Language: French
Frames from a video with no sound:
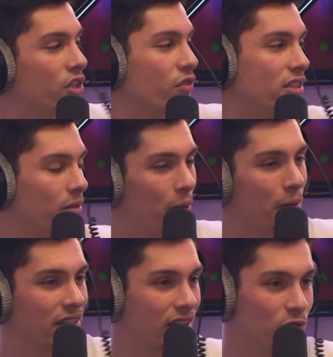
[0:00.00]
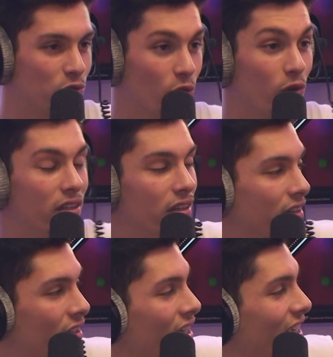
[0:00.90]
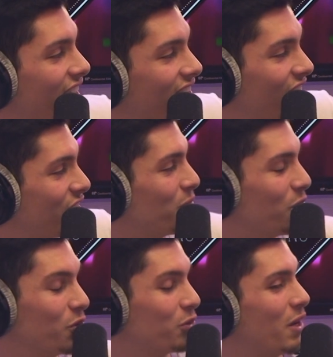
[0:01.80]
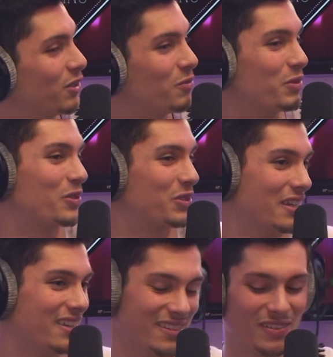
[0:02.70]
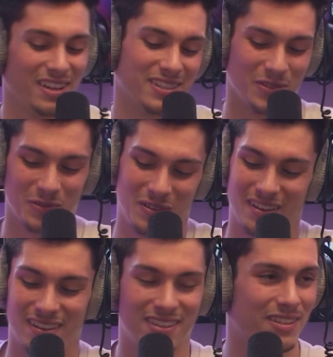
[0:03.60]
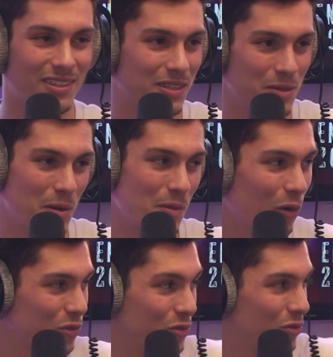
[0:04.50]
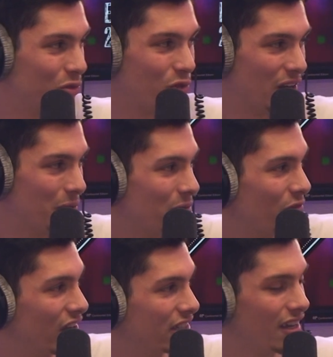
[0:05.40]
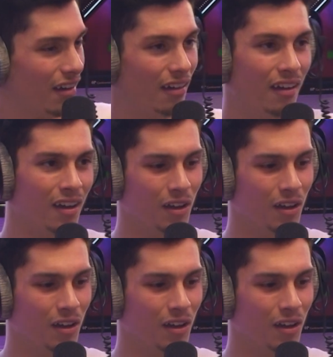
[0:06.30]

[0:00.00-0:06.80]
Je vais essayer de pas m'attarder sur eux et, et clasher un peu d'autres personnes parce que c'est voilà, sinon euh, c'est pas marrant. toujours les mêmes, on va dire.